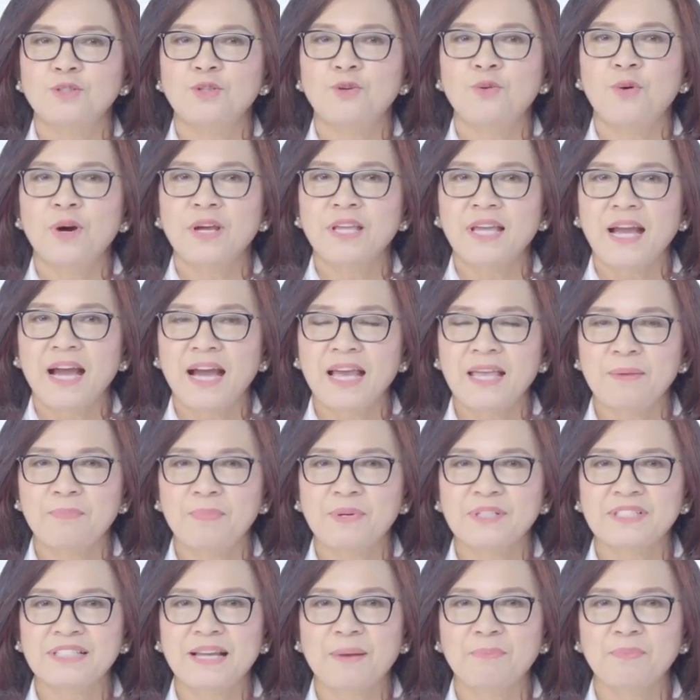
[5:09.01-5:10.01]
ช่วยให้ป
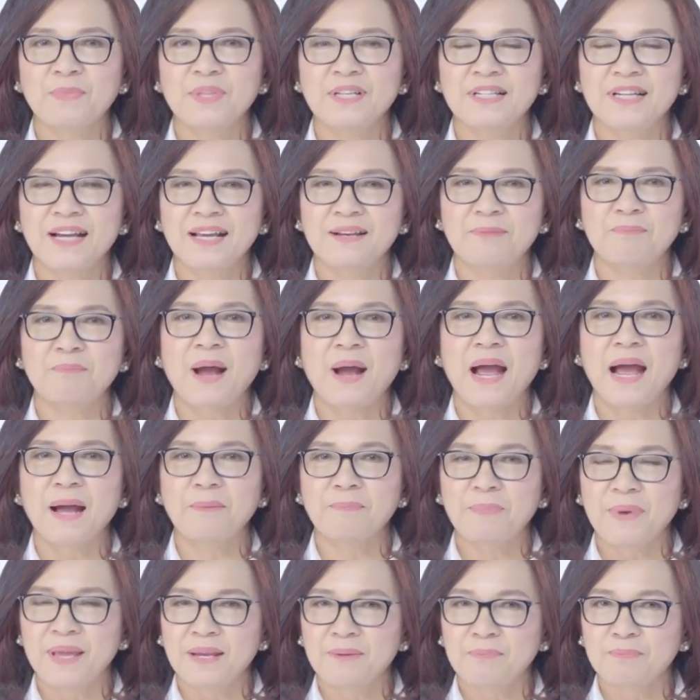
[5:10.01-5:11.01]
ระจำเดือนมา
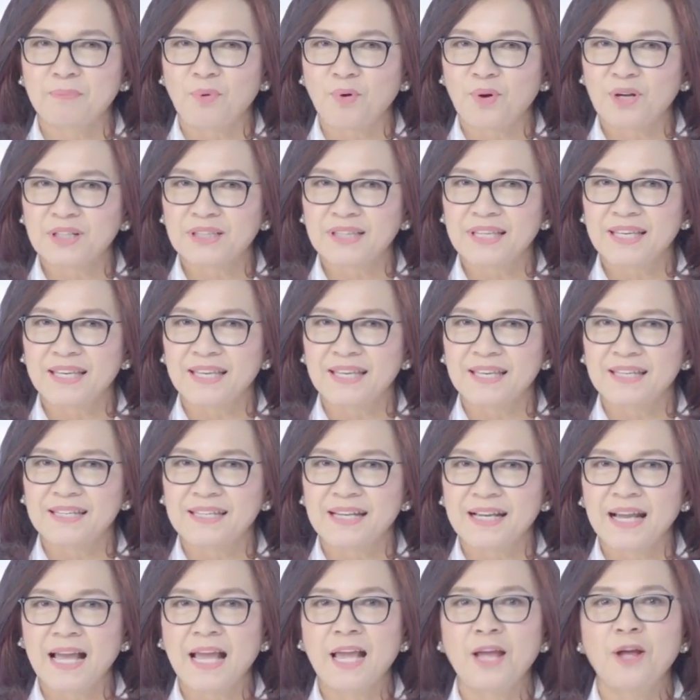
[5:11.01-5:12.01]
เป็นปกติ
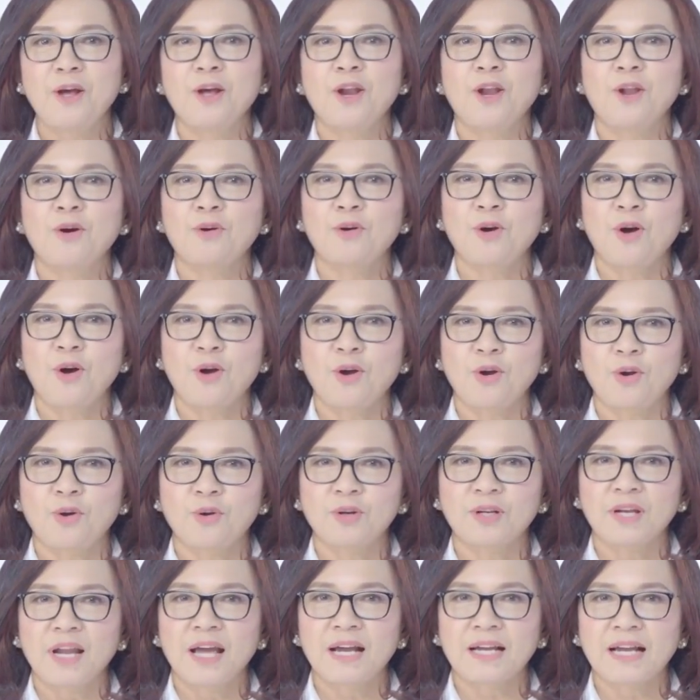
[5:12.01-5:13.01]
นะคะแล้วก็ล
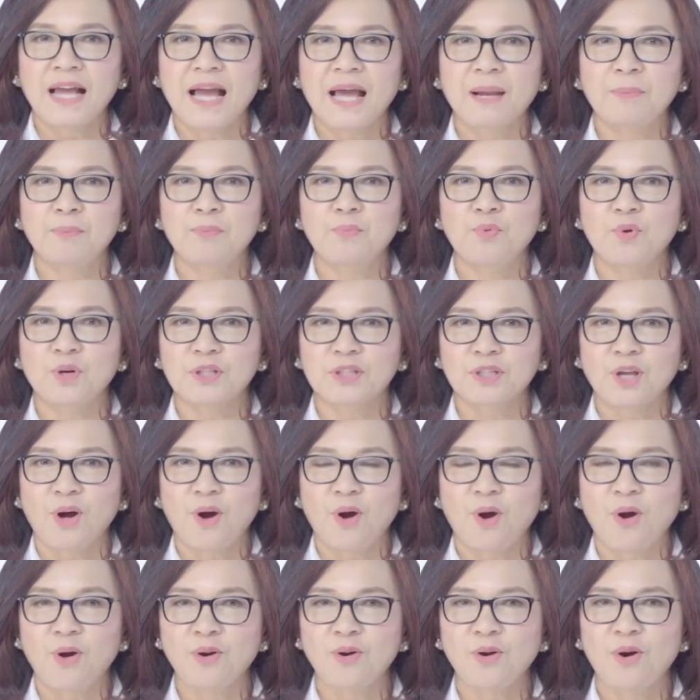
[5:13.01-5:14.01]
ดอาการปวด
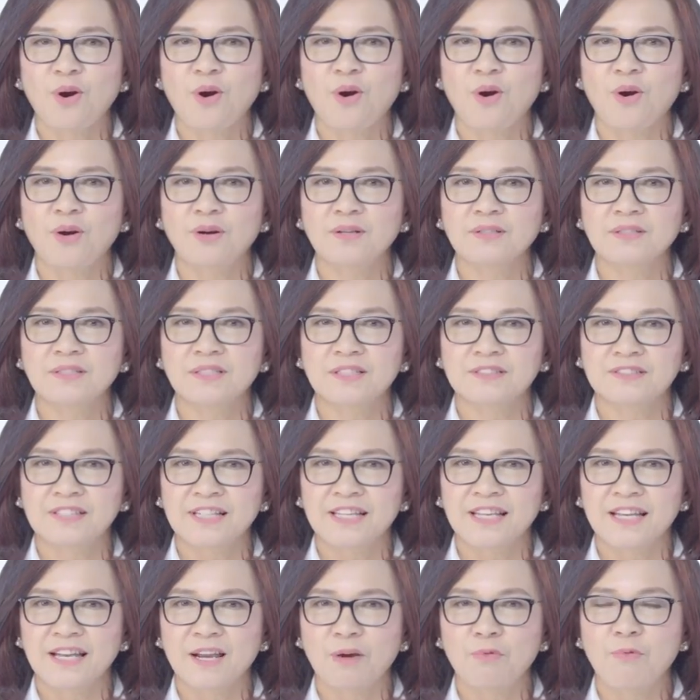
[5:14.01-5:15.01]
ท้องของสต
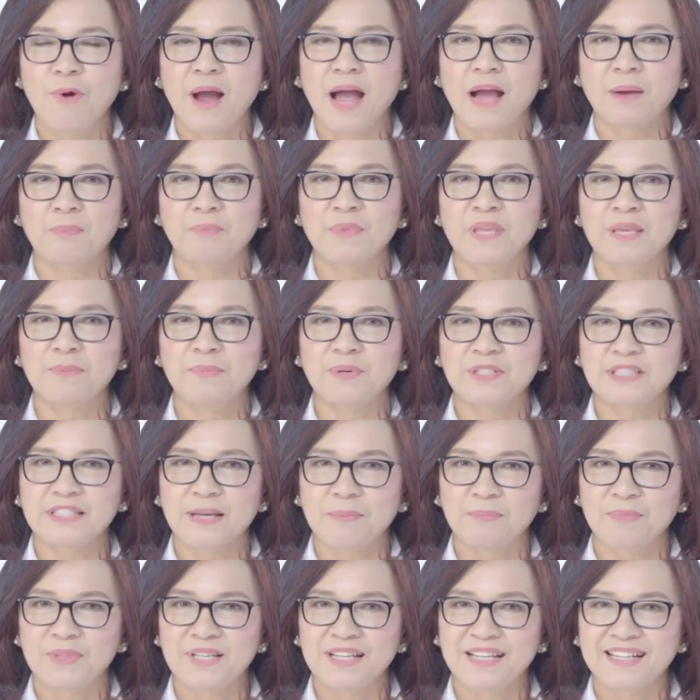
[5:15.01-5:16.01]
รีระหว่างมีประ
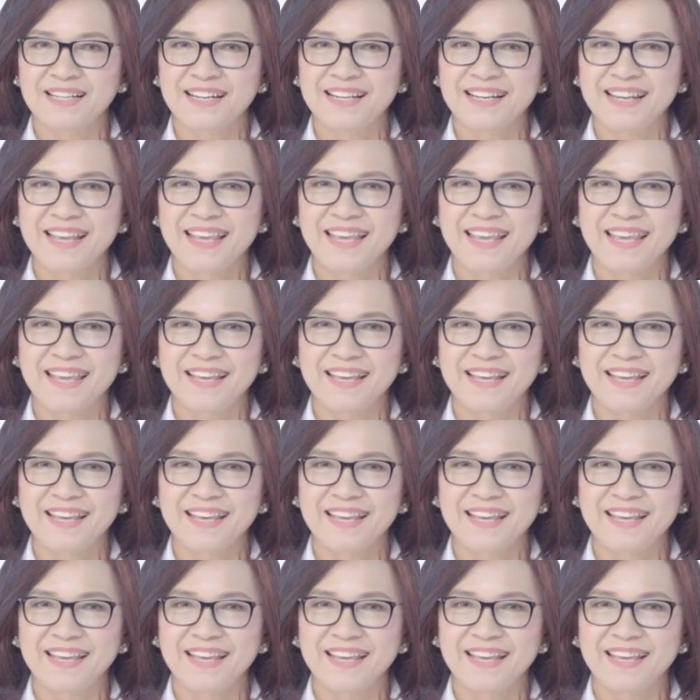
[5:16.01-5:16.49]
จำเดือนนั่นเอ